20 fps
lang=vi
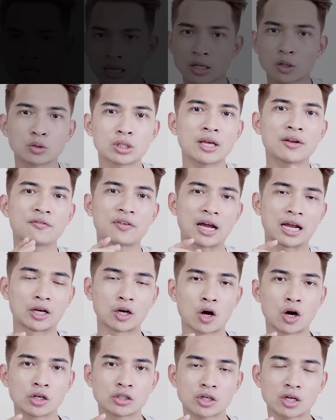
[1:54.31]
Đầu tiên phải
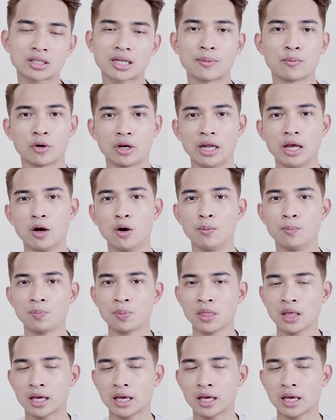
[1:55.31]
nói rõ ràng một điều,